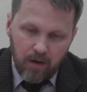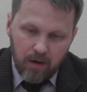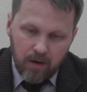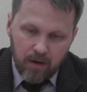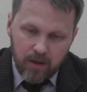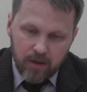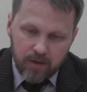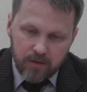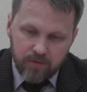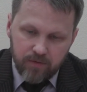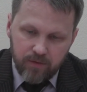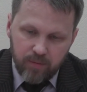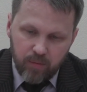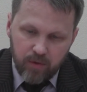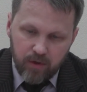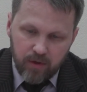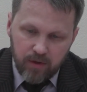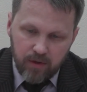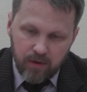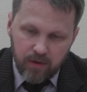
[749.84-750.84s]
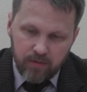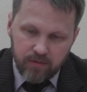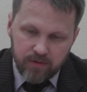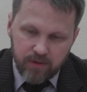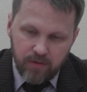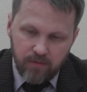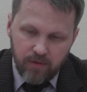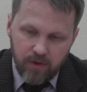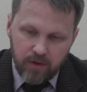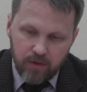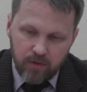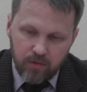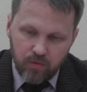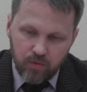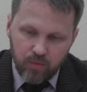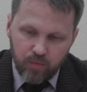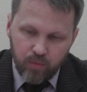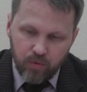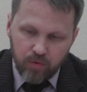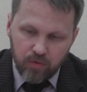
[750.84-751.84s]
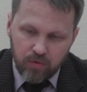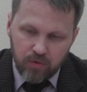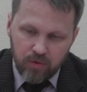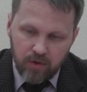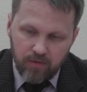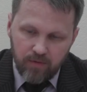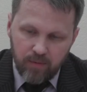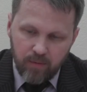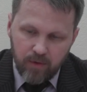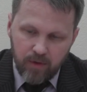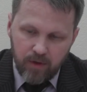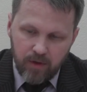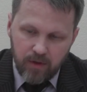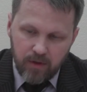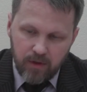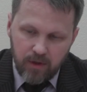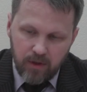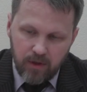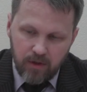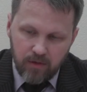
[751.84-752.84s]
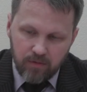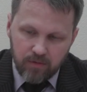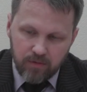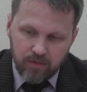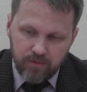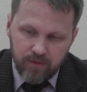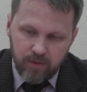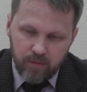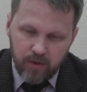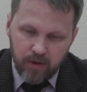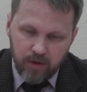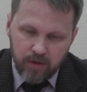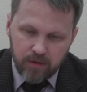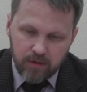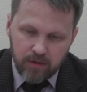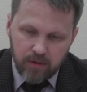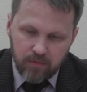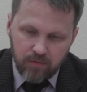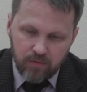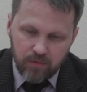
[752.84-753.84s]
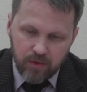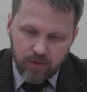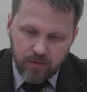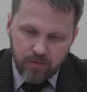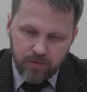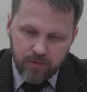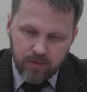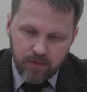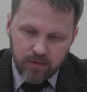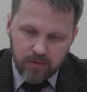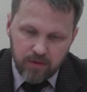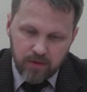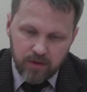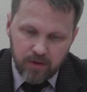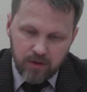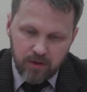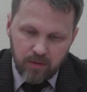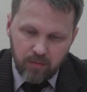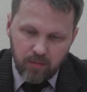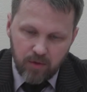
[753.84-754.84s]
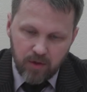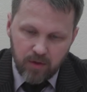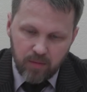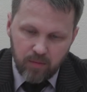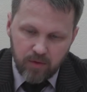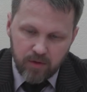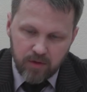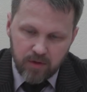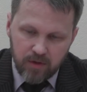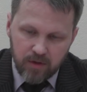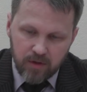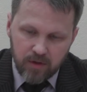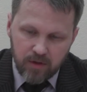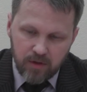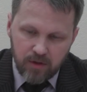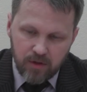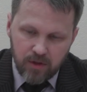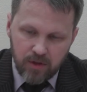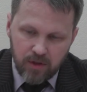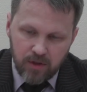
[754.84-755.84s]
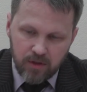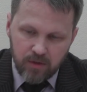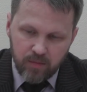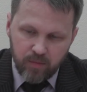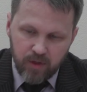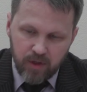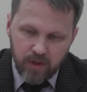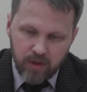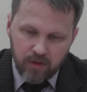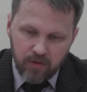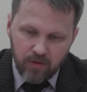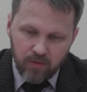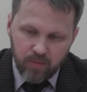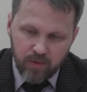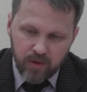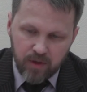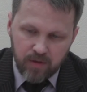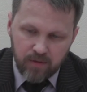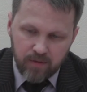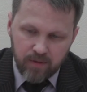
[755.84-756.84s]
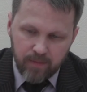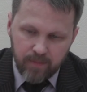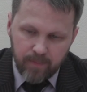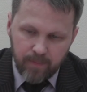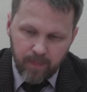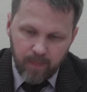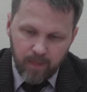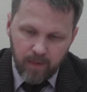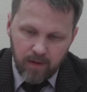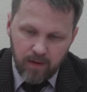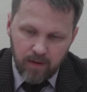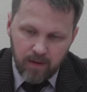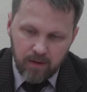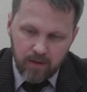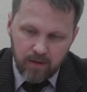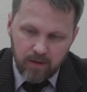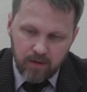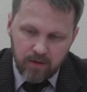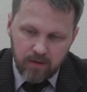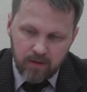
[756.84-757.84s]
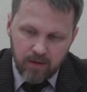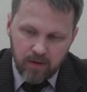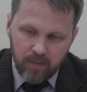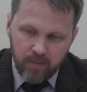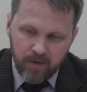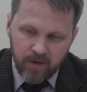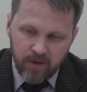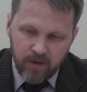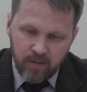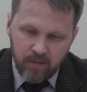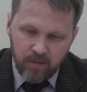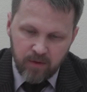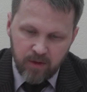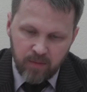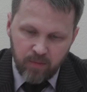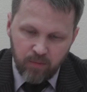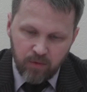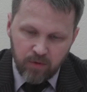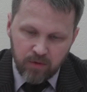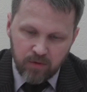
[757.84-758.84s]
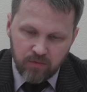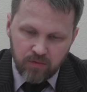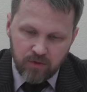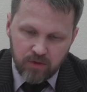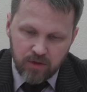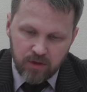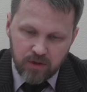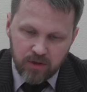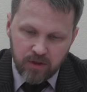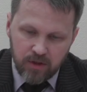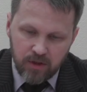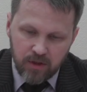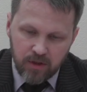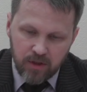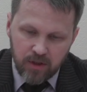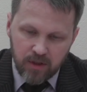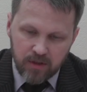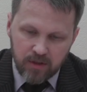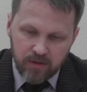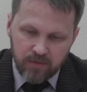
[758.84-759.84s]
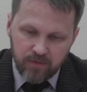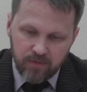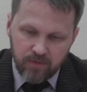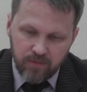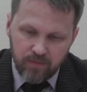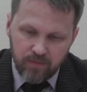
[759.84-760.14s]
Раз выборы в Совет идут по трудовым коллективам с фабрик и заводов, значит имеет место ограничение избирательного права. Это необходимо до полного уничтожения классов,